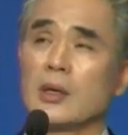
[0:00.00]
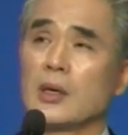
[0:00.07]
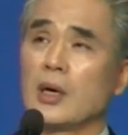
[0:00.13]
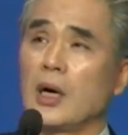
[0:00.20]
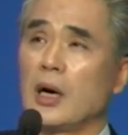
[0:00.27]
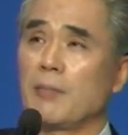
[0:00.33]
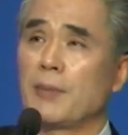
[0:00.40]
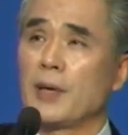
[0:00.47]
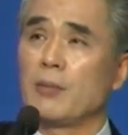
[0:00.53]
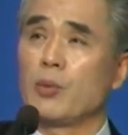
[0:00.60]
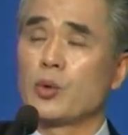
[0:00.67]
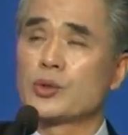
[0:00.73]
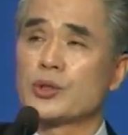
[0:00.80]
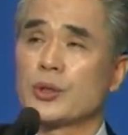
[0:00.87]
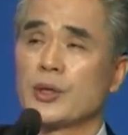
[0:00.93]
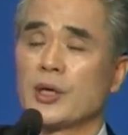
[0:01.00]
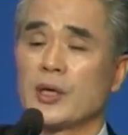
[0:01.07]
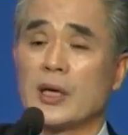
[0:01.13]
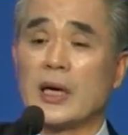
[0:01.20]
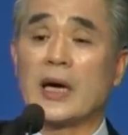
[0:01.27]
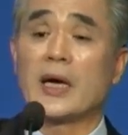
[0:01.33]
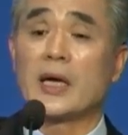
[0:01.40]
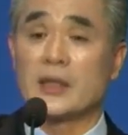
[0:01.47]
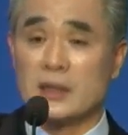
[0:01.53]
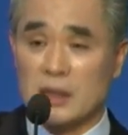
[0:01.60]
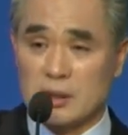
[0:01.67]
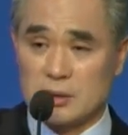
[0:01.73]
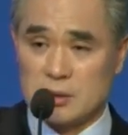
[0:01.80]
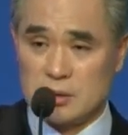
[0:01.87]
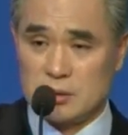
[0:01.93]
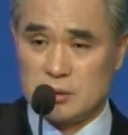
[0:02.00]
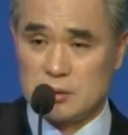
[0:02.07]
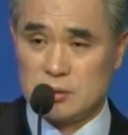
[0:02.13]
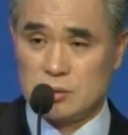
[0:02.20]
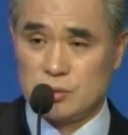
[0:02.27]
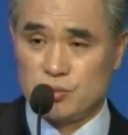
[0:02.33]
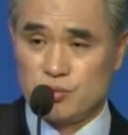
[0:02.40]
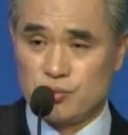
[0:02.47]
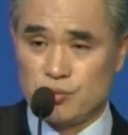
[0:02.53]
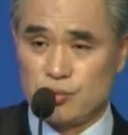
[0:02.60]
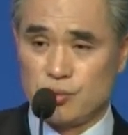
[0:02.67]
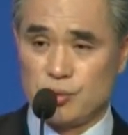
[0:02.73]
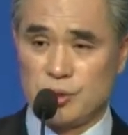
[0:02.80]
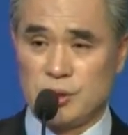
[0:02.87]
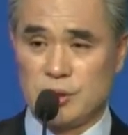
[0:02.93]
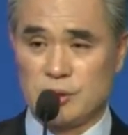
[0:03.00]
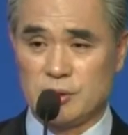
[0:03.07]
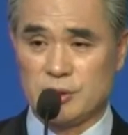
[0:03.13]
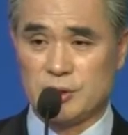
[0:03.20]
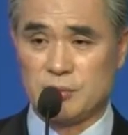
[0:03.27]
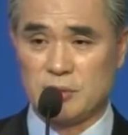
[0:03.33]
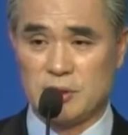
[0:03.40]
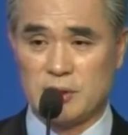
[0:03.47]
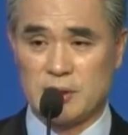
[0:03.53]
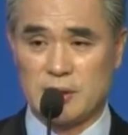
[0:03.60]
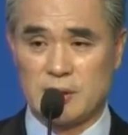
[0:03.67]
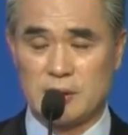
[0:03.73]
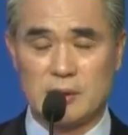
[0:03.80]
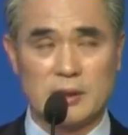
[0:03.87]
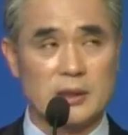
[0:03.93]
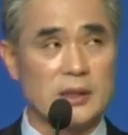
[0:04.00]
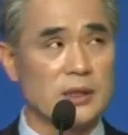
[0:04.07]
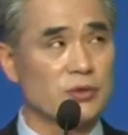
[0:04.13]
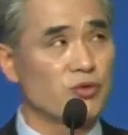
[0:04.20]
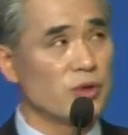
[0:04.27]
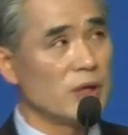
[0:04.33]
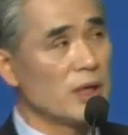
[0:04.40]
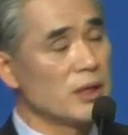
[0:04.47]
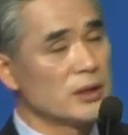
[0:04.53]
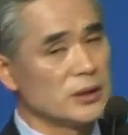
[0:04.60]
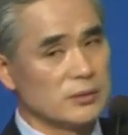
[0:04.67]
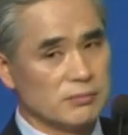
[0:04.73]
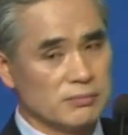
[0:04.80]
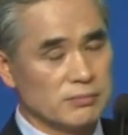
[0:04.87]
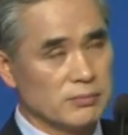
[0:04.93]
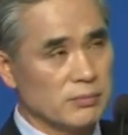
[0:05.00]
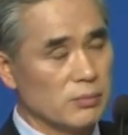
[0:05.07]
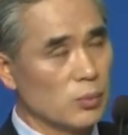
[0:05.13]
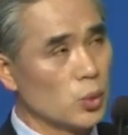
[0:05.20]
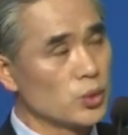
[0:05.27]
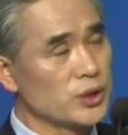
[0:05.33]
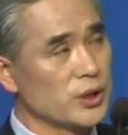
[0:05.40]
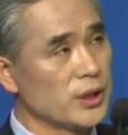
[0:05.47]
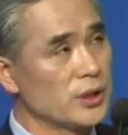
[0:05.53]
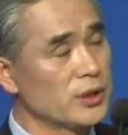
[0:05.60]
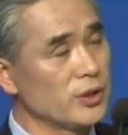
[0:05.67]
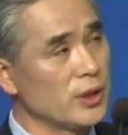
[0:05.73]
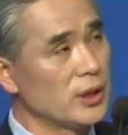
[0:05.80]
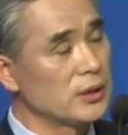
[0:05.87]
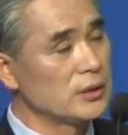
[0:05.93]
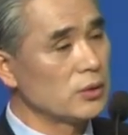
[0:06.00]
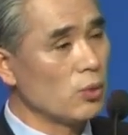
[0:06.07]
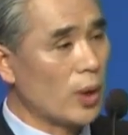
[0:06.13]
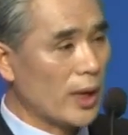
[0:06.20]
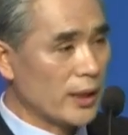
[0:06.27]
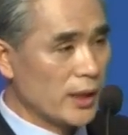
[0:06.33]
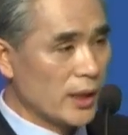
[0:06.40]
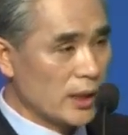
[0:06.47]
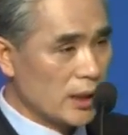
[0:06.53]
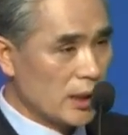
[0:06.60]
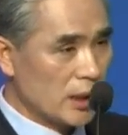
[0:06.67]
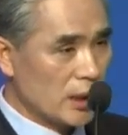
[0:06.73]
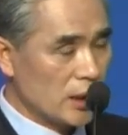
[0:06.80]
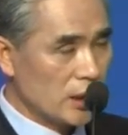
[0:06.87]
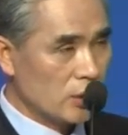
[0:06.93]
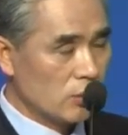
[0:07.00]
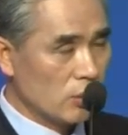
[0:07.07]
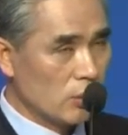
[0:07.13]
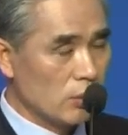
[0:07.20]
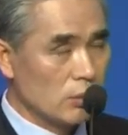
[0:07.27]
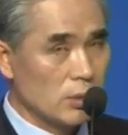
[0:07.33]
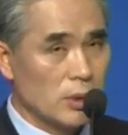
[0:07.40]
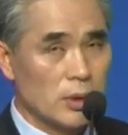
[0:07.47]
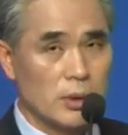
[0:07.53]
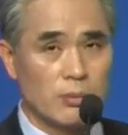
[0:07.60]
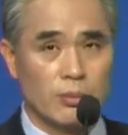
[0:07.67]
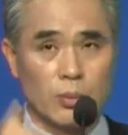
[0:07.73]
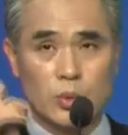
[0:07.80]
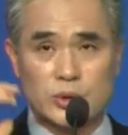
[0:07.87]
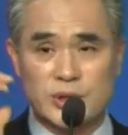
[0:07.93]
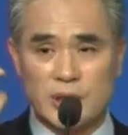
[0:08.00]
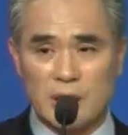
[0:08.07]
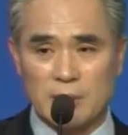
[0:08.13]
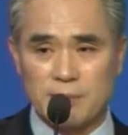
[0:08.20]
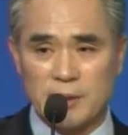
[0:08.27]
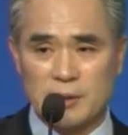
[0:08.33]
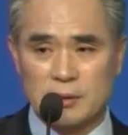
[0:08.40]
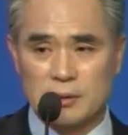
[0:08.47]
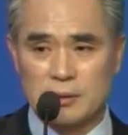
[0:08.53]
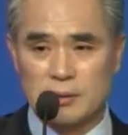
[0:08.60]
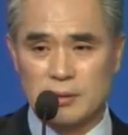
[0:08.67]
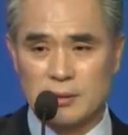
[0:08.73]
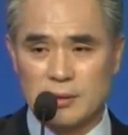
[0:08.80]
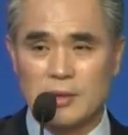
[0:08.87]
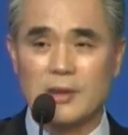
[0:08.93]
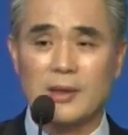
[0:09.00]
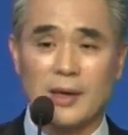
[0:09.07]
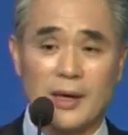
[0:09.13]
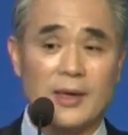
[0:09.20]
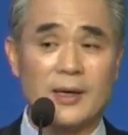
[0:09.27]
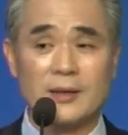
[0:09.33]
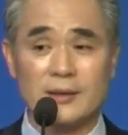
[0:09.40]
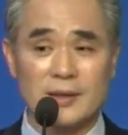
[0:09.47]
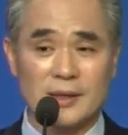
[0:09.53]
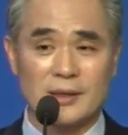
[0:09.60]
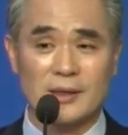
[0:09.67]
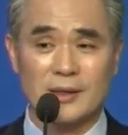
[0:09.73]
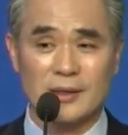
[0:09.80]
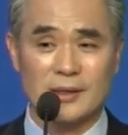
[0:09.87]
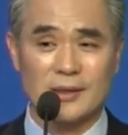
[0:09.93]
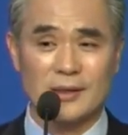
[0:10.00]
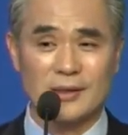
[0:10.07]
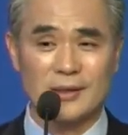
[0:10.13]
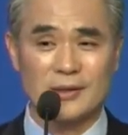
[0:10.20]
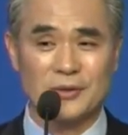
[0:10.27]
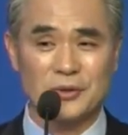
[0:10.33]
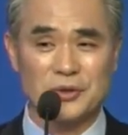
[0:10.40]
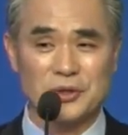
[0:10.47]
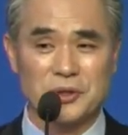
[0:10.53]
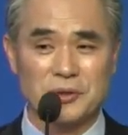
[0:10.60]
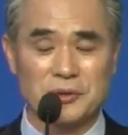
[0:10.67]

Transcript: 앞에 목전에 가나안 땅을 두고 있는 것입니다. 그러니까 뒤에는 모세 뒤에는 광야가 있고 모세 앞에는 가나안 땅이 있는 것이에요.